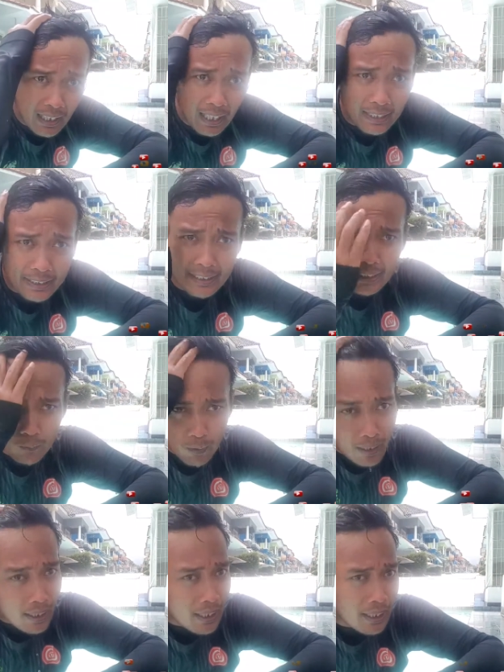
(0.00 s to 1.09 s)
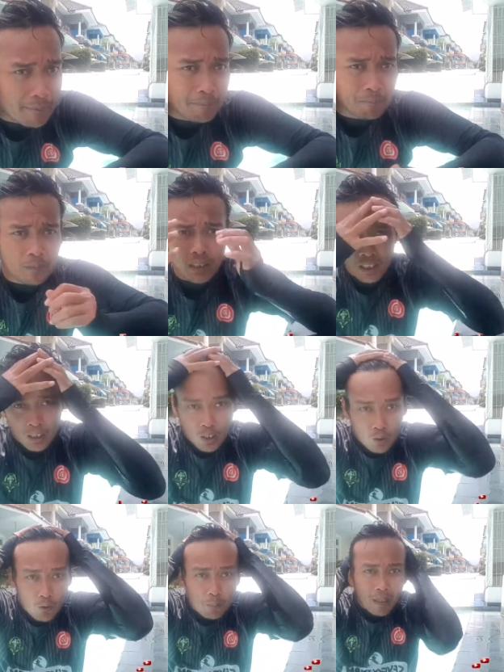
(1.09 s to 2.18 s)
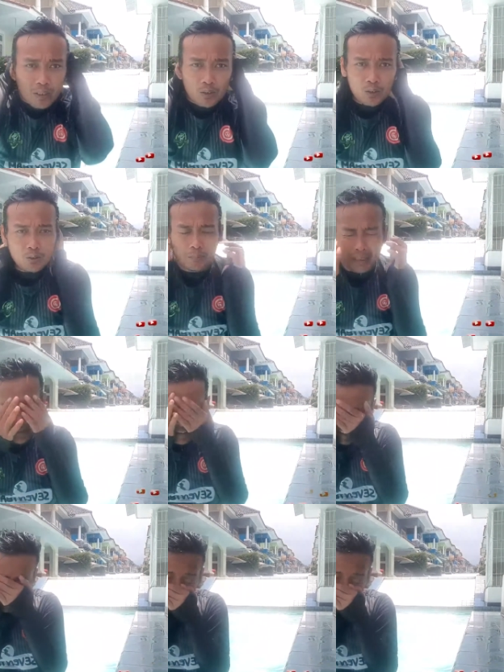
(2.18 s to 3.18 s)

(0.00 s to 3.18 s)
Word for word: Hari ini gua bupak dulu, mandi,